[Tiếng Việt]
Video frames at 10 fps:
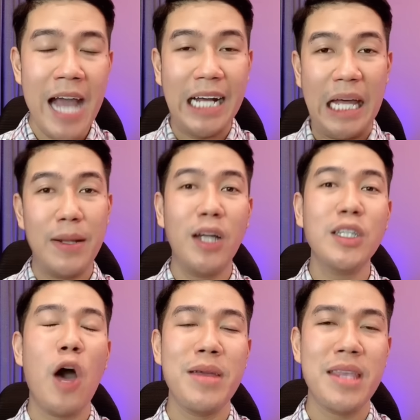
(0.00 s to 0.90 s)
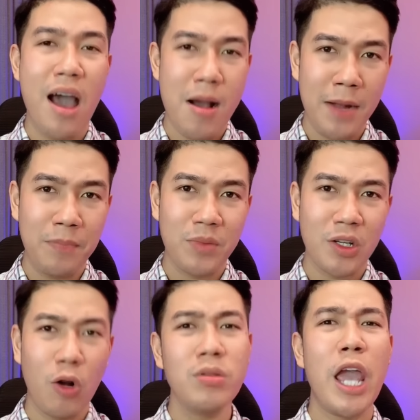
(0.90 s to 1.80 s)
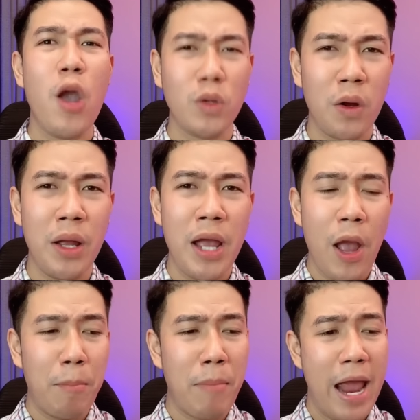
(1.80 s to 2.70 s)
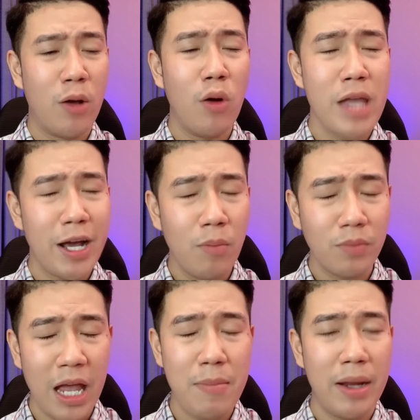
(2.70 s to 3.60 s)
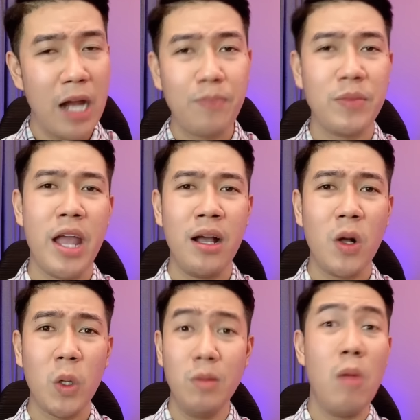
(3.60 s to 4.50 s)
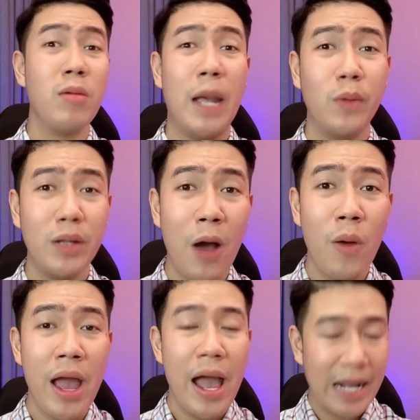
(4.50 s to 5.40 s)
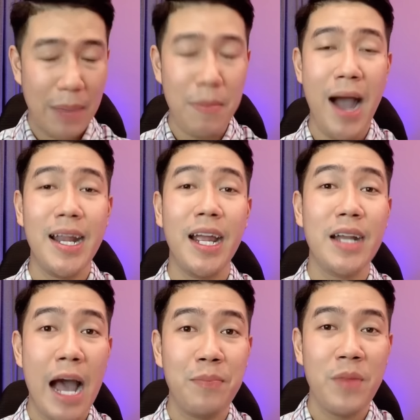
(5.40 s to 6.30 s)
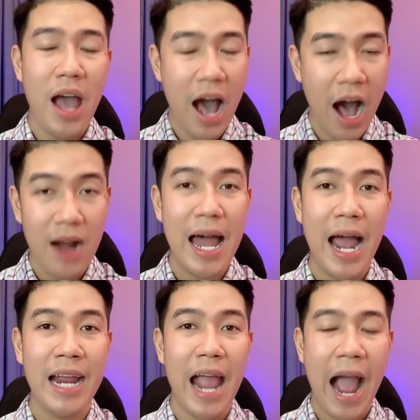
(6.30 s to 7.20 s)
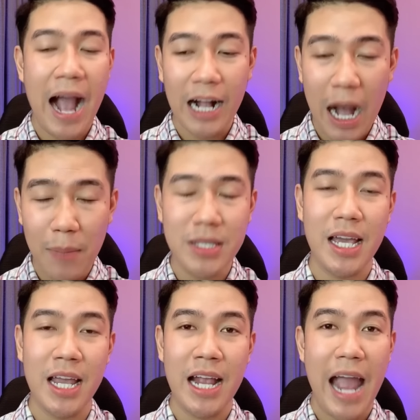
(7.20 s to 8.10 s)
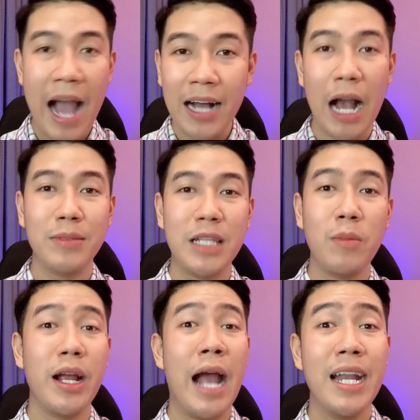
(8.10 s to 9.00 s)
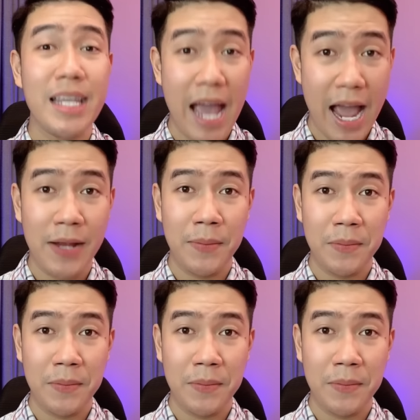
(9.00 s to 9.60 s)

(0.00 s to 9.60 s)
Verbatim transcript: cái bà nói thôi bây giờ á cũng chiều rồi mày có về công ty mày nộp tiền á cũng không kịp nữa đâu ngày mơ đi rồi nộp ở lại ăn cơm với chị ăn cơm xong thì hả đi về